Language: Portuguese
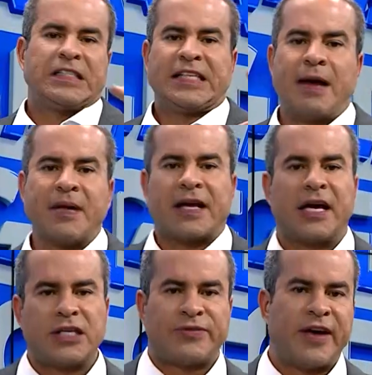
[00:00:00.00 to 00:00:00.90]
Sabe
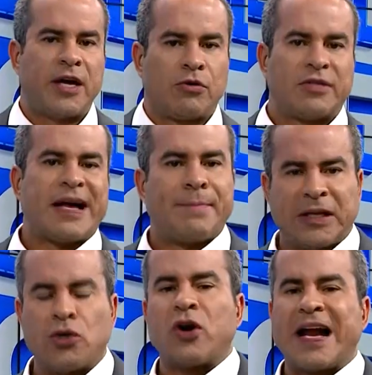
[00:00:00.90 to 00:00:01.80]
aqueles veículos
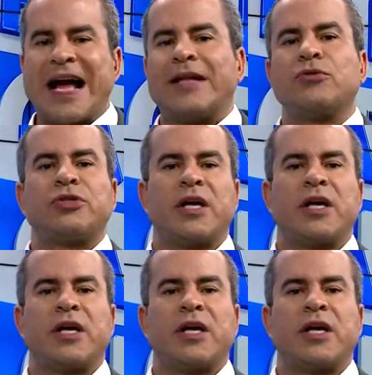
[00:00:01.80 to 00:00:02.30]
abandonados